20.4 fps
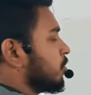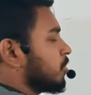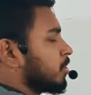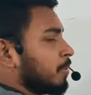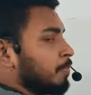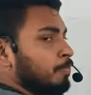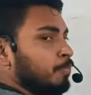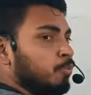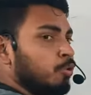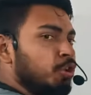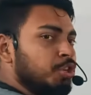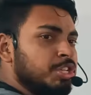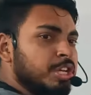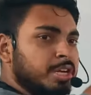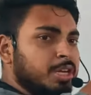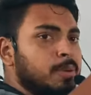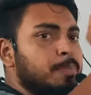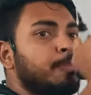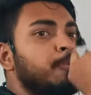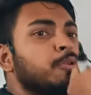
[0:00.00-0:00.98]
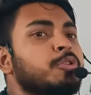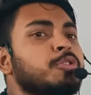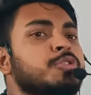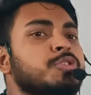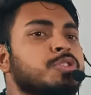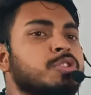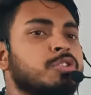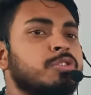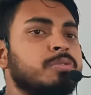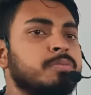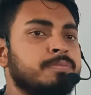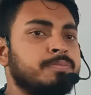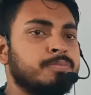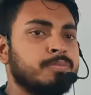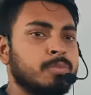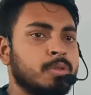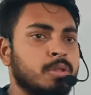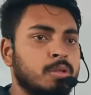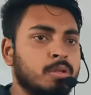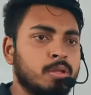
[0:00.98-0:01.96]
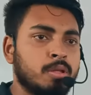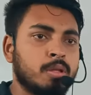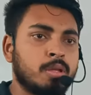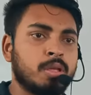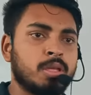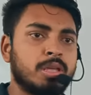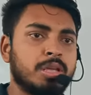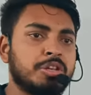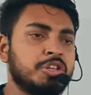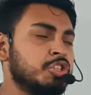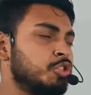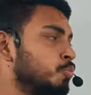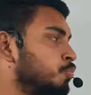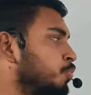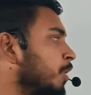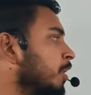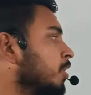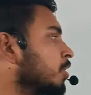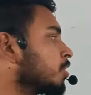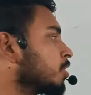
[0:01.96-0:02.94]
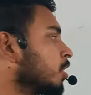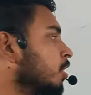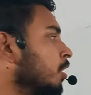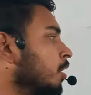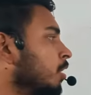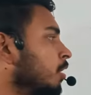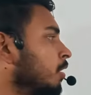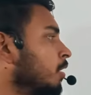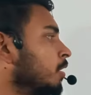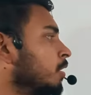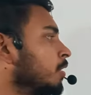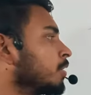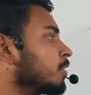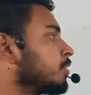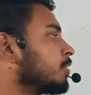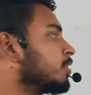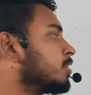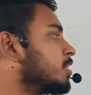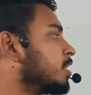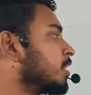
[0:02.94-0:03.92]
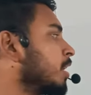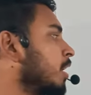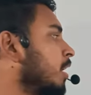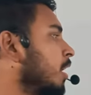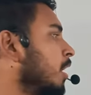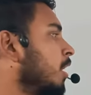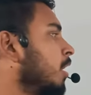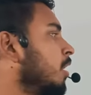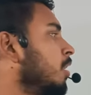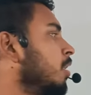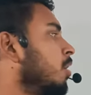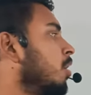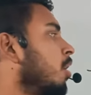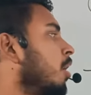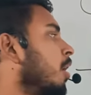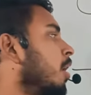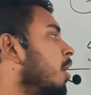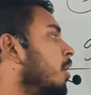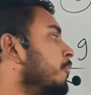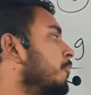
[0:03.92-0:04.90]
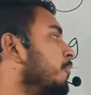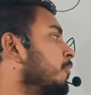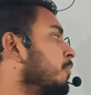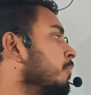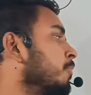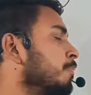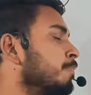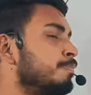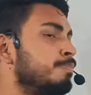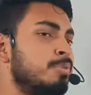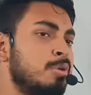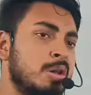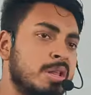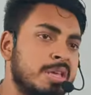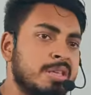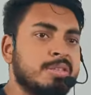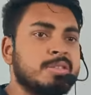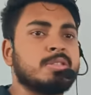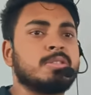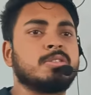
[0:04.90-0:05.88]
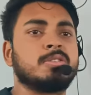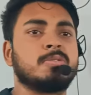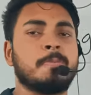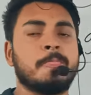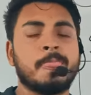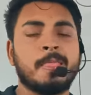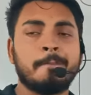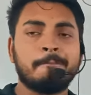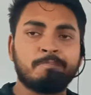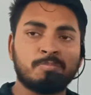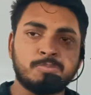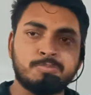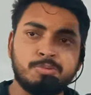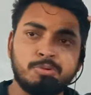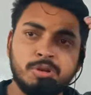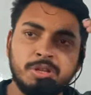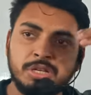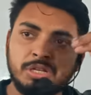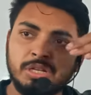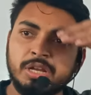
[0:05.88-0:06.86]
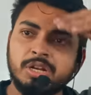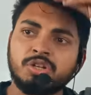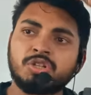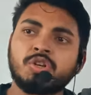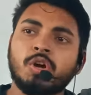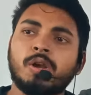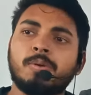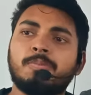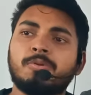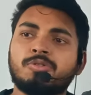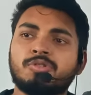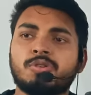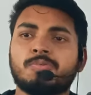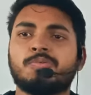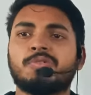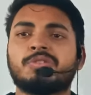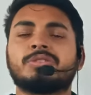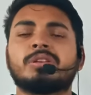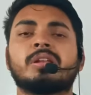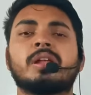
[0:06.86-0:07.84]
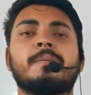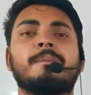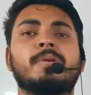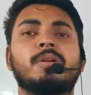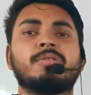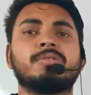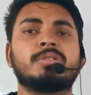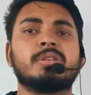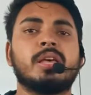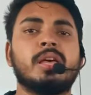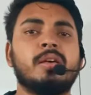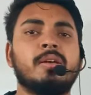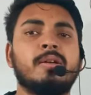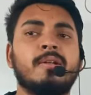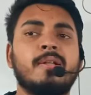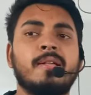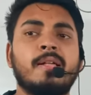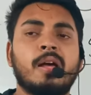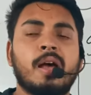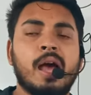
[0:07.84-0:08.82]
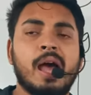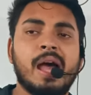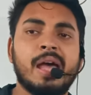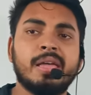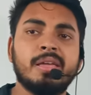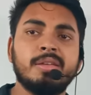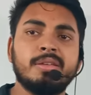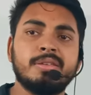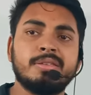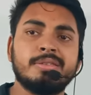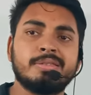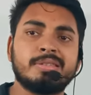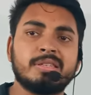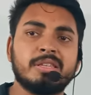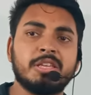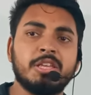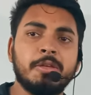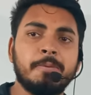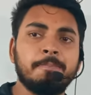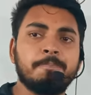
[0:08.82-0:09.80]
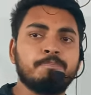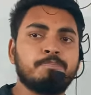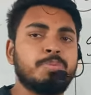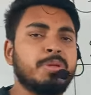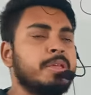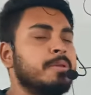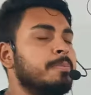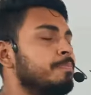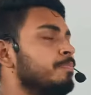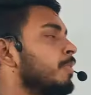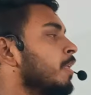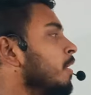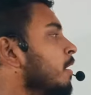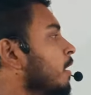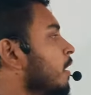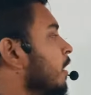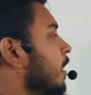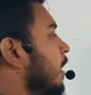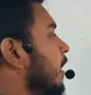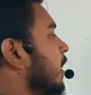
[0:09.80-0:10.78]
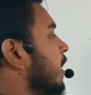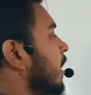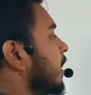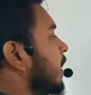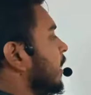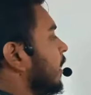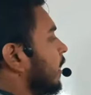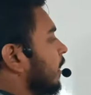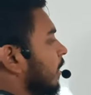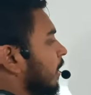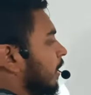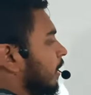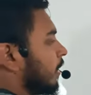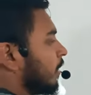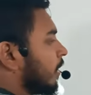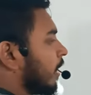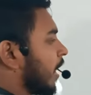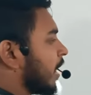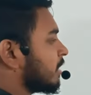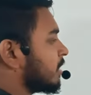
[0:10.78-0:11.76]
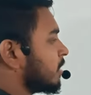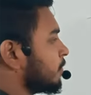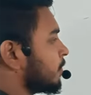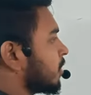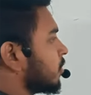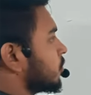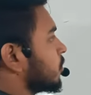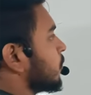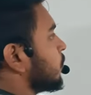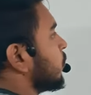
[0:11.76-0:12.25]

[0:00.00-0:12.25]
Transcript: হচ্ছে পুলিশের একটা পোস্ট ইন্সপেক্টর জেনারেল অফ পুলিশ পুলিশের সর্বোচ্চ পোস্টের নামটা হচ্ছে আই জি পি এখানে এই আইজিপিটা হচ্ছে